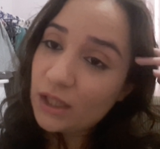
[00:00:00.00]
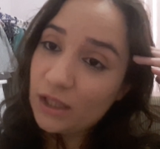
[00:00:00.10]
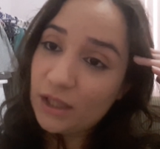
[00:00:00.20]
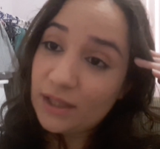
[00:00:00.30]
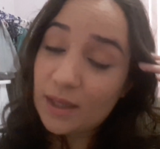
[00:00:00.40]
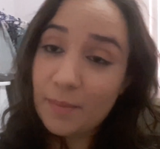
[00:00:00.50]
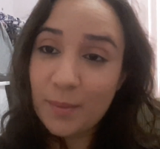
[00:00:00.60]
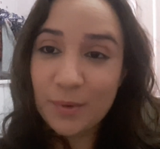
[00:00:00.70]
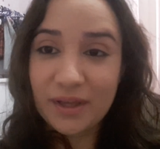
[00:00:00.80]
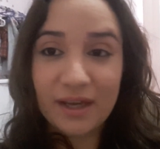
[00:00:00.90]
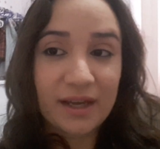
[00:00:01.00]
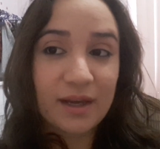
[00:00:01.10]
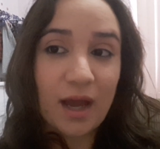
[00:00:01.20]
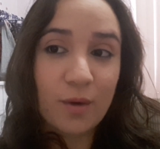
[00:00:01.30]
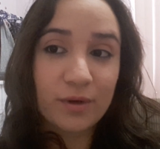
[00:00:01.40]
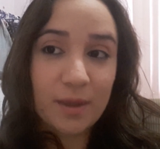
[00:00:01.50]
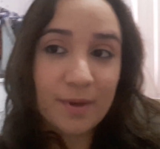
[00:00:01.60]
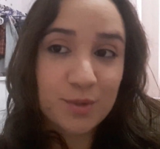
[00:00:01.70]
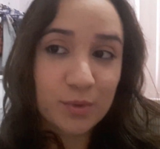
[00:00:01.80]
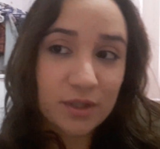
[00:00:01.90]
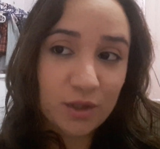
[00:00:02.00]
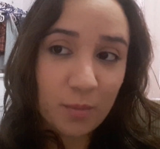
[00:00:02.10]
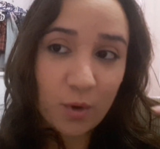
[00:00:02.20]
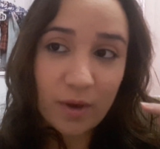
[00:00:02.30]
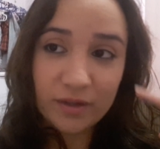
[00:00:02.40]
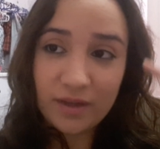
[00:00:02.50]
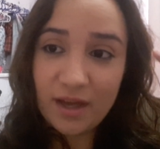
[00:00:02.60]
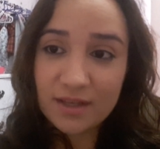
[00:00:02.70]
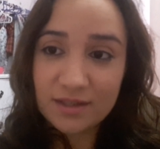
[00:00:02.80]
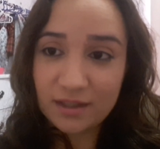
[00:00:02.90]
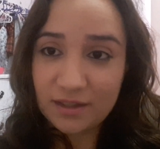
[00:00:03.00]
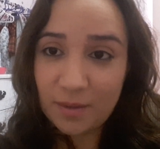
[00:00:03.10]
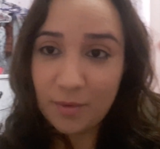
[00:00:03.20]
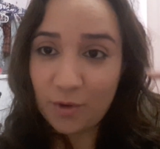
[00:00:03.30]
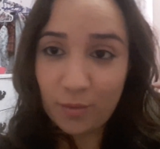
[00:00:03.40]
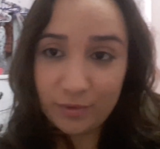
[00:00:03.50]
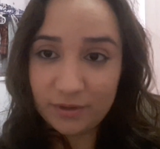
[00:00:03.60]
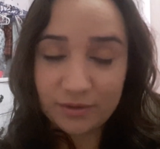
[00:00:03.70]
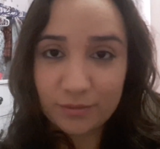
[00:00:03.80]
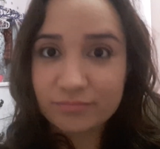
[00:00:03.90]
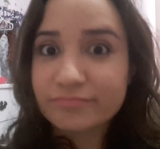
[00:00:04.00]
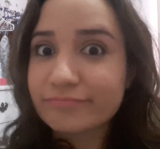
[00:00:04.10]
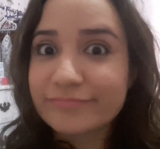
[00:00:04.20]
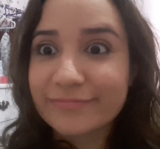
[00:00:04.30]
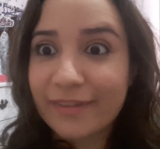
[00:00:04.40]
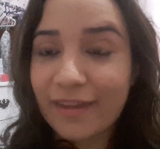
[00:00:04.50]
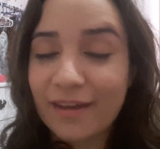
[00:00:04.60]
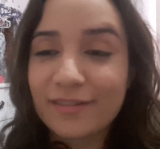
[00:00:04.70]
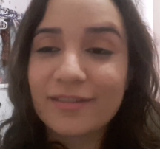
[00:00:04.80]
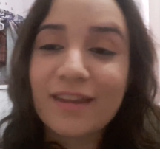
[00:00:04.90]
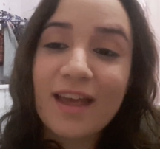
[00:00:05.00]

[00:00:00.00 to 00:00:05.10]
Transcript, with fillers: E também porque a única parte bonita do meu quarto é essa, que tem a minha cômoda, então, né?